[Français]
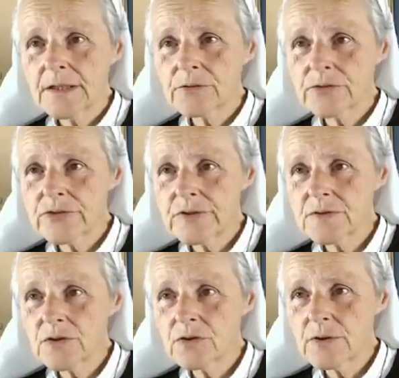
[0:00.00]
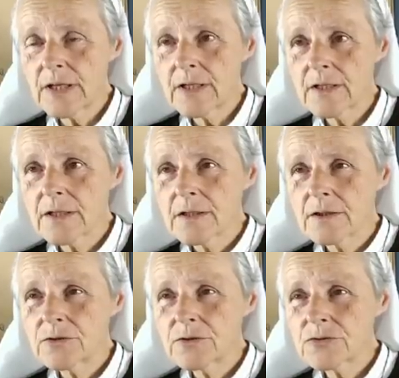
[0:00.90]
Ça consiste en quoi
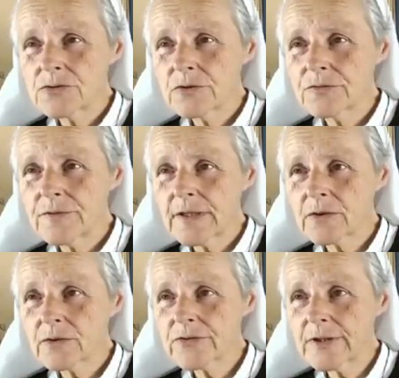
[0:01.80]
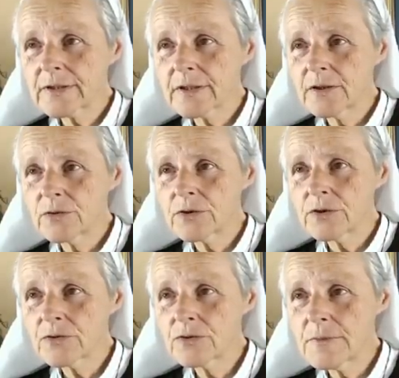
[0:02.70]
De se faire consacrer au
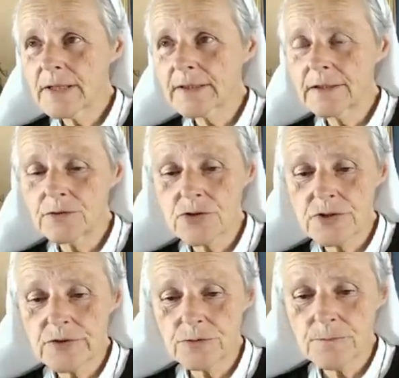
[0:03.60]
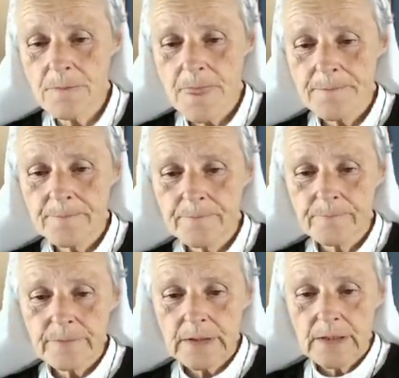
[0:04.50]
cœur de Marie et de Jésus.
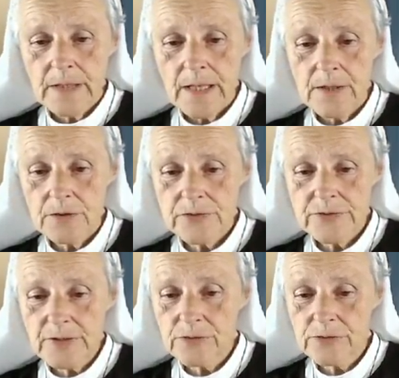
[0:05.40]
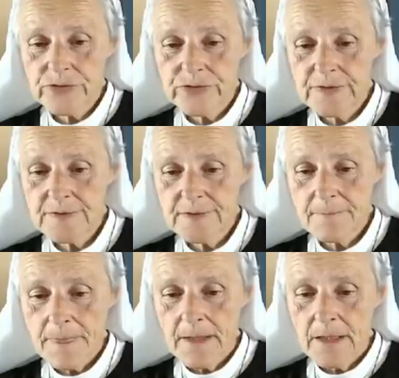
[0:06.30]
Alors ça
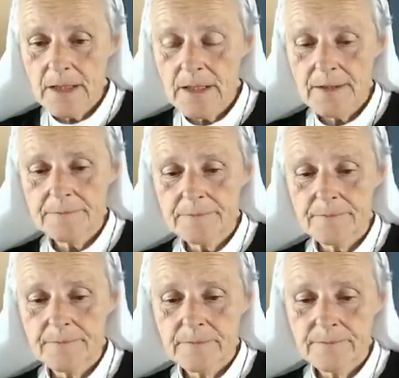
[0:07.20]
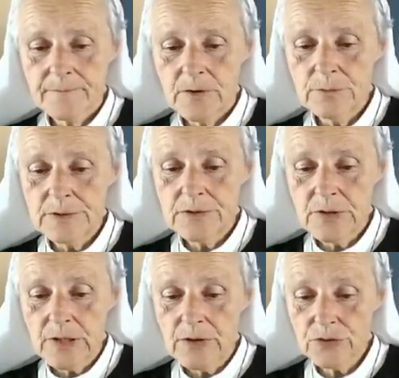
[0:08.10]
consiste à,
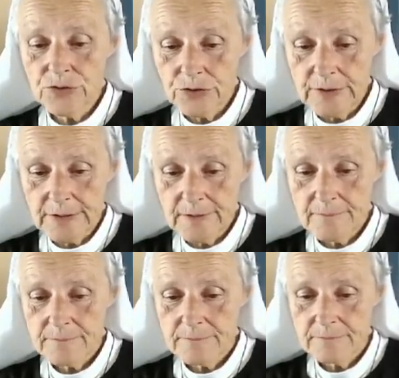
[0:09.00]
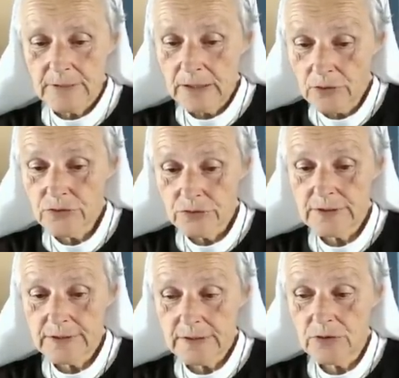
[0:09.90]
lui, à leur donner, à leur
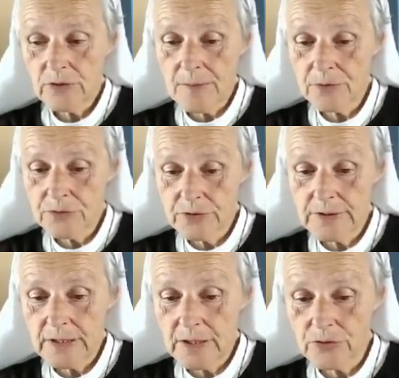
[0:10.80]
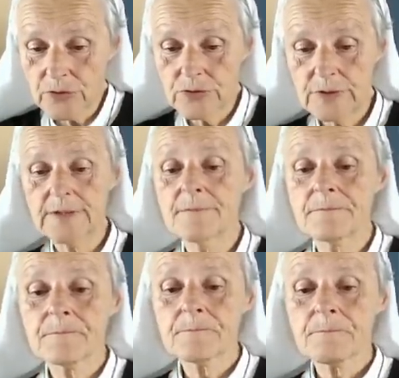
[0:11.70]
donner, à leur abandonner, à leur
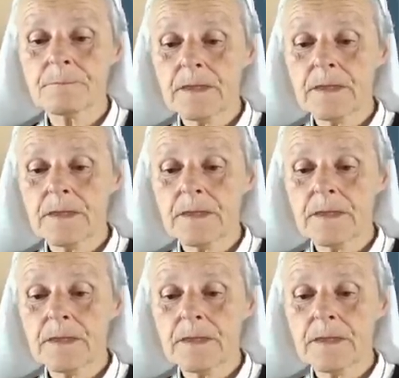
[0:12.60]
donner